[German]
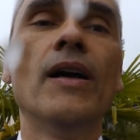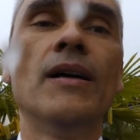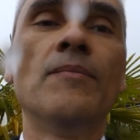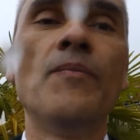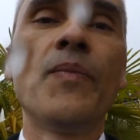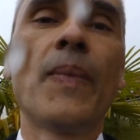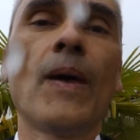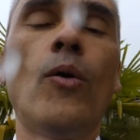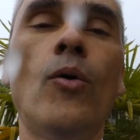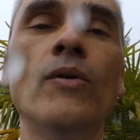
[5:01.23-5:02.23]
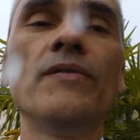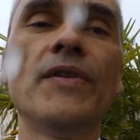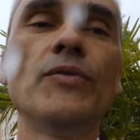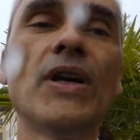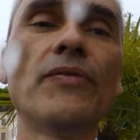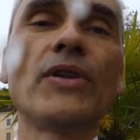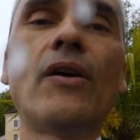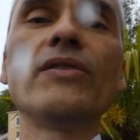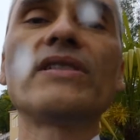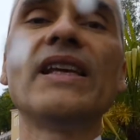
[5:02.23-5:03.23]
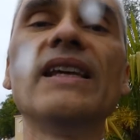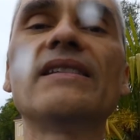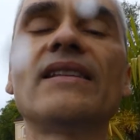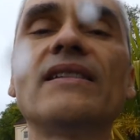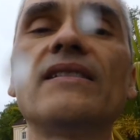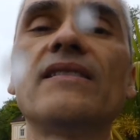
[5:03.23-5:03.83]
Ähm, und wenn du davon ausgehst, dann ist